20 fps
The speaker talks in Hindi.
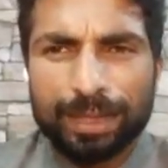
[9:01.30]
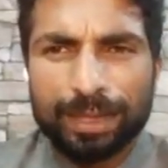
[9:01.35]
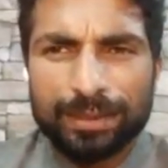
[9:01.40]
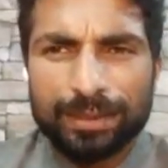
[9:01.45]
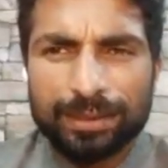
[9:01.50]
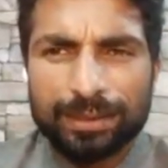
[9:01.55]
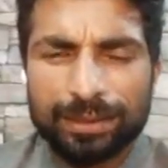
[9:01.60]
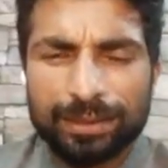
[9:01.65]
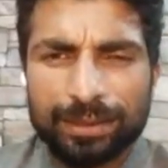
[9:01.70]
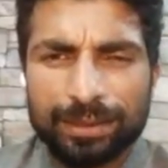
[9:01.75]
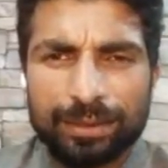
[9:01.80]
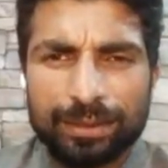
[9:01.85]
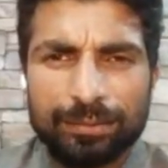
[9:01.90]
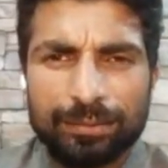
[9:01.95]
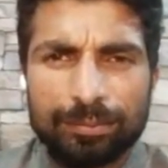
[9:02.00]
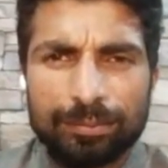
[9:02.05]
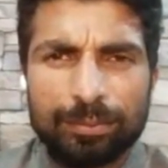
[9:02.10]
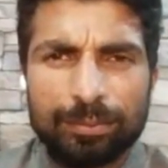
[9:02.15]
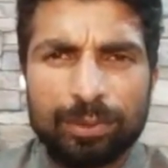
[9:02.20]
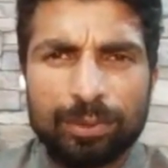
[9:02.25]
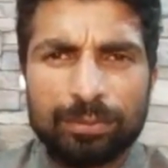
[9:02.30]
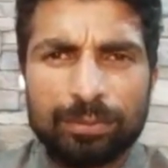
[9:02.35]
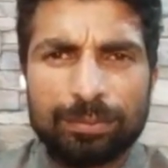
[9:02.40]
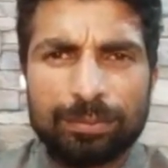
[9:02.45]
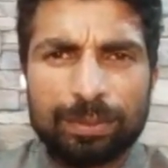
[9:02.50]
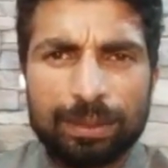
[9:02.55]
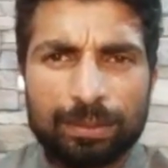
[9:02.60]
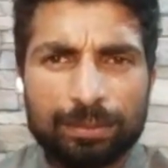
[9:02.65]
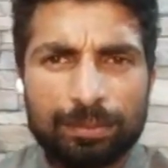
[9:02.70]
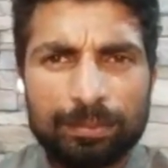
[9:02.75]
ऐसे ही बहुत
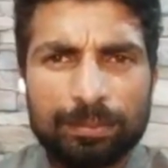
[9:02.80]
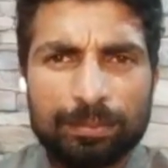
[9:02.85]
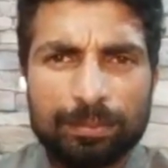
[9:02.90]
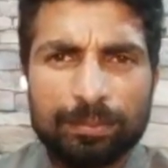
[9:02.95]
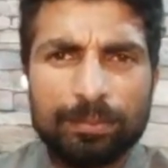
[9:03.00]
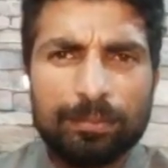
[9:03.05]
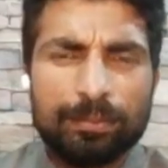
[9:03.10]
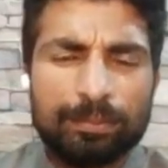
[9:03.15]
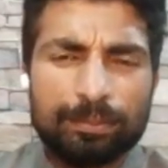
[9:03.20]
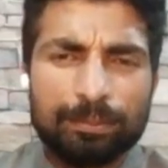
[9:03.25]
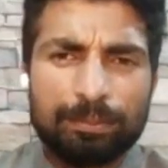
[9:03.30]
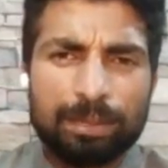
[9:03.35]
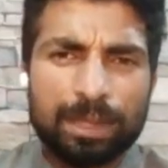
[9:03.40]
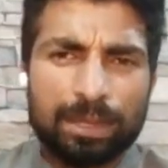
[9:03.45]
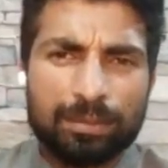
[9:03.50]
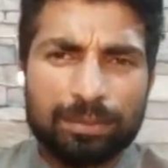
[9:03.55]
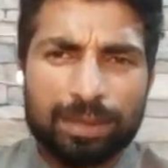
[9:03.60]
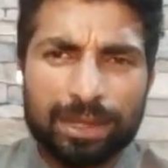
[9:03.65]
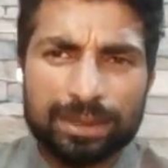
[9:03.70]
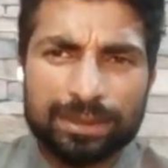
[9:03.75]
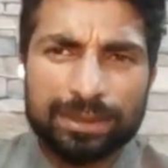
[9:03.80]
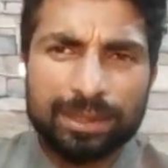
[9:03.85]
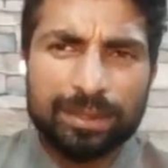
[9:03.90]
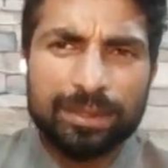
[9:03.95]
बकवास